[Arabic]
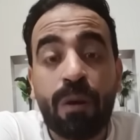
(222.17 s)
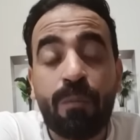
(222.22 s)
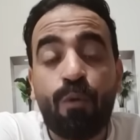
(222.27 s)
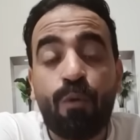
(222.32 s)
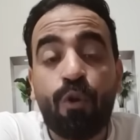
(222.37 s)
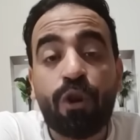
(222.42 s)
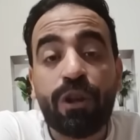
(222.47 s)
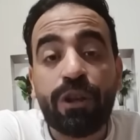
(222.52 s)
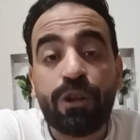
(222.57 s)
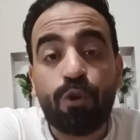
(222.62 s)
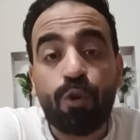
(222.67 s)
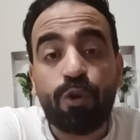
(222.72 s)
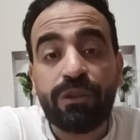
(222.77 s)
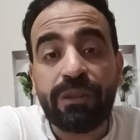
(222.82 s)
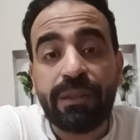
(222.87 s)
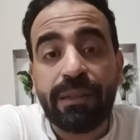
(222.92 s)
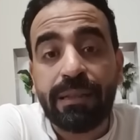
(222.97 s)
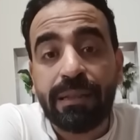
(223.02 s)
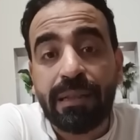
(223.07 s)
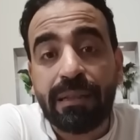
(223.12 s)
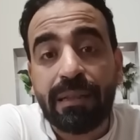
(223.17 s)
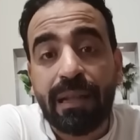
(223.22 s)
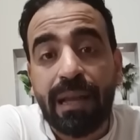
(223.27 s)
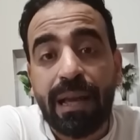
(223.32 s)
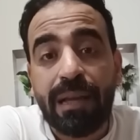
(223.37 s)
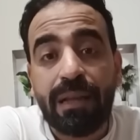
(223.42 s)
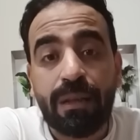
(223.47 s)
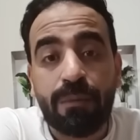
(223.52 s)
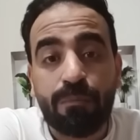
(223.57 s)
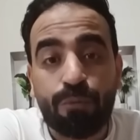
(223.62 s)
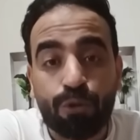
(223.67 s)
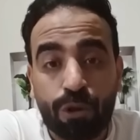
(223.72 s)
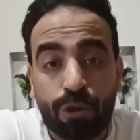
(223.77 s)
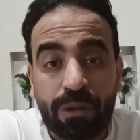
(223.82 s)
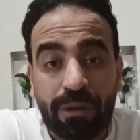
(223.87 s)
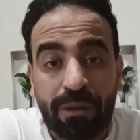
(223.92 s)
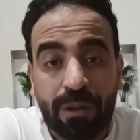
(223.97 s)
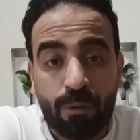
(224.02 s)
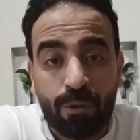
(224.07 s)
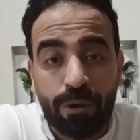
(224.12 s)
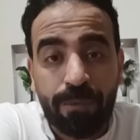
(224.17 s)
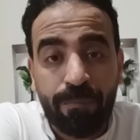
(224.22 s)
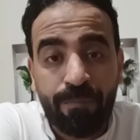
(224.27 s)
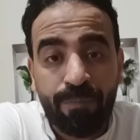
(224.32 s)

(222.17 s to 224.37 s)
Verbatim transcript: ممكن يهدي النادي الاهلي بطوله الدوري